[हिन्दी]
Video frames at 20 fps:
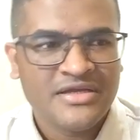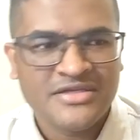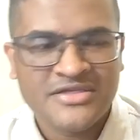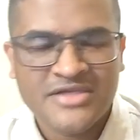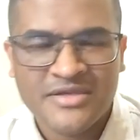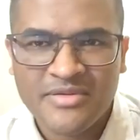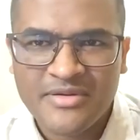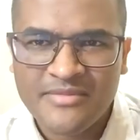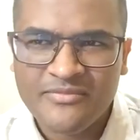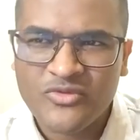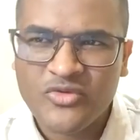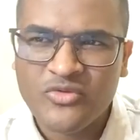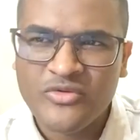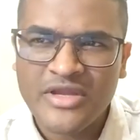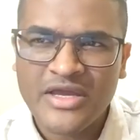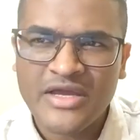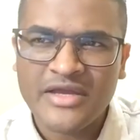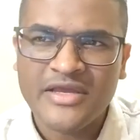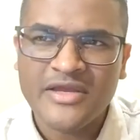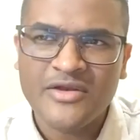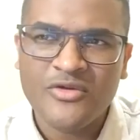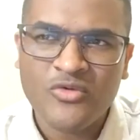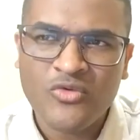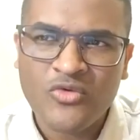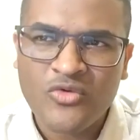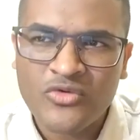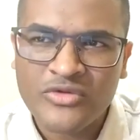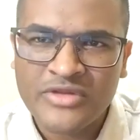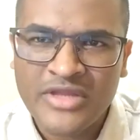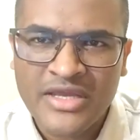जब हम दुनिया के
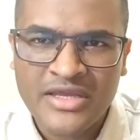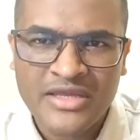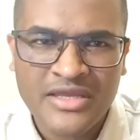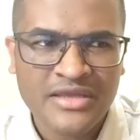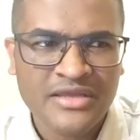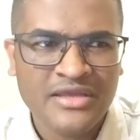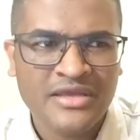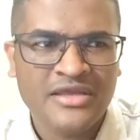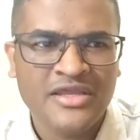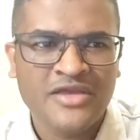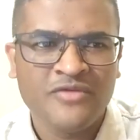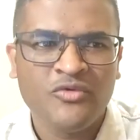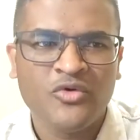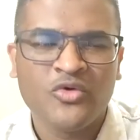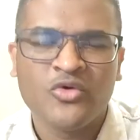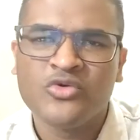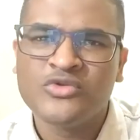लोगों को देखेंगे कि वो